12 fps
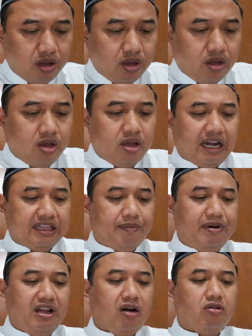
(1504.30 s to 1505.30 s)
Kata
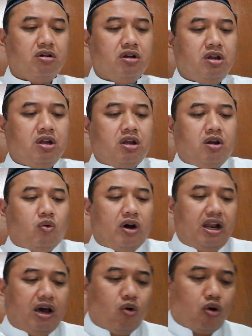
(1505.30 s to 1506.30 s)
beliau,
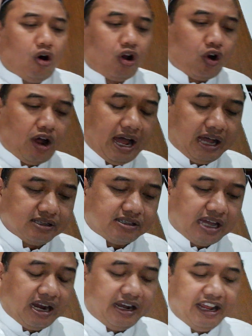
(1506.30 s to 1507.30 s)
walau koro'a
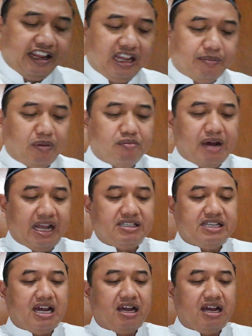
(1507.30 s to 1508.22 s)
seandainya membaca